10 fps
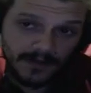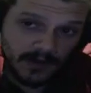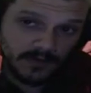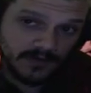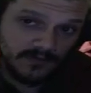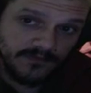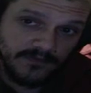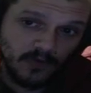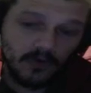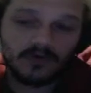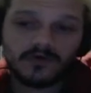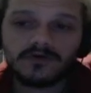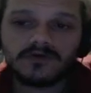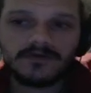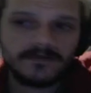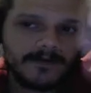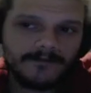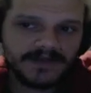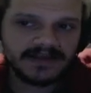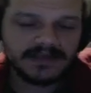eu não vou
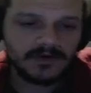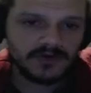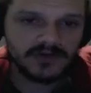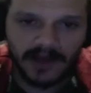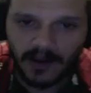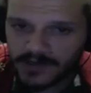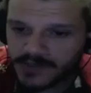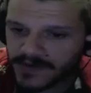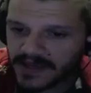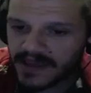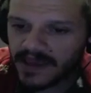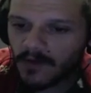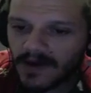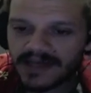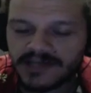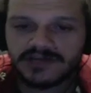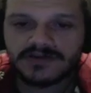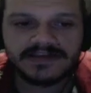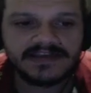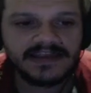trazer outro realmente porque eu
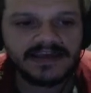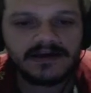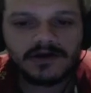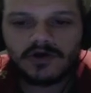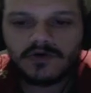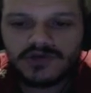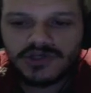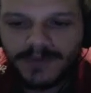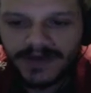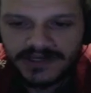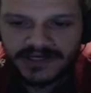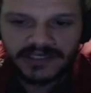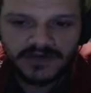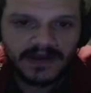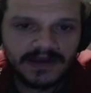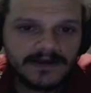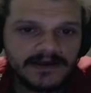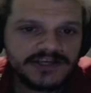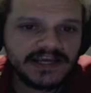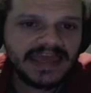acredito que seria um desperdício aí
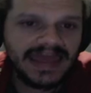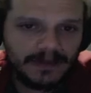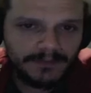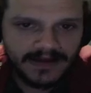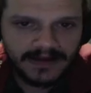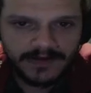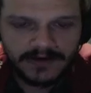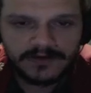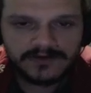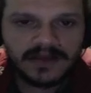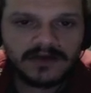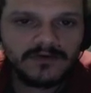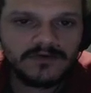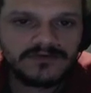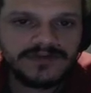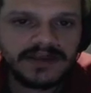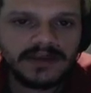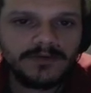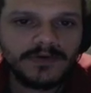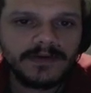de cap, né, mano? Eu tenho
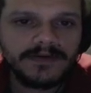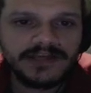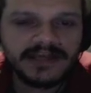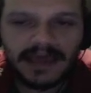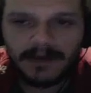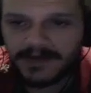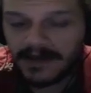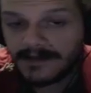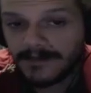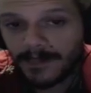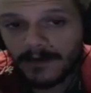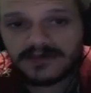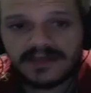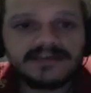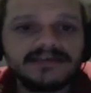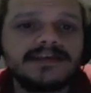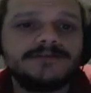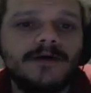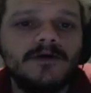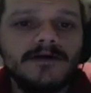teria um problema de cap. Não sei se esse
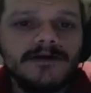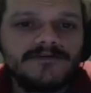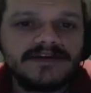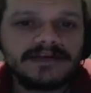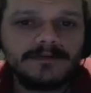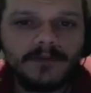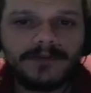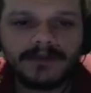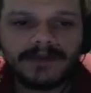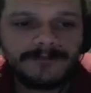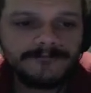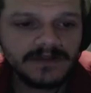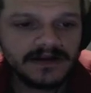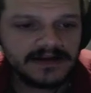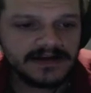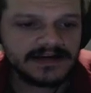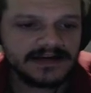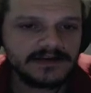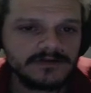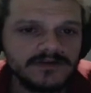respawn vai ser bom pra mim,
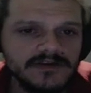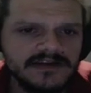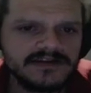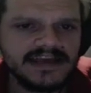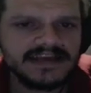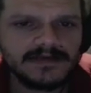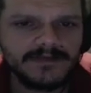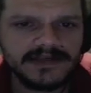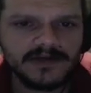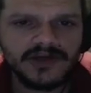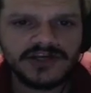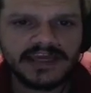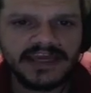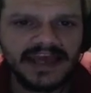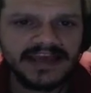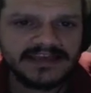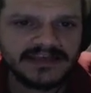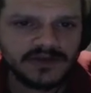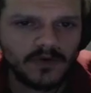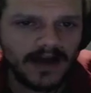uh, eu não tenho certeza, mas eu acho que
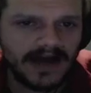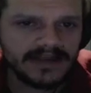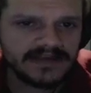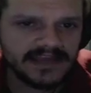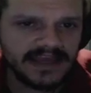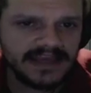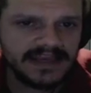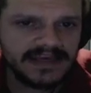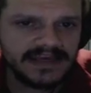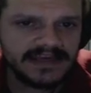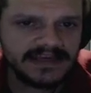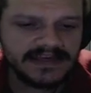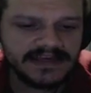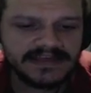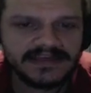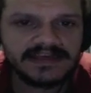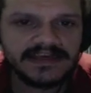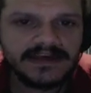esses quaras, eles...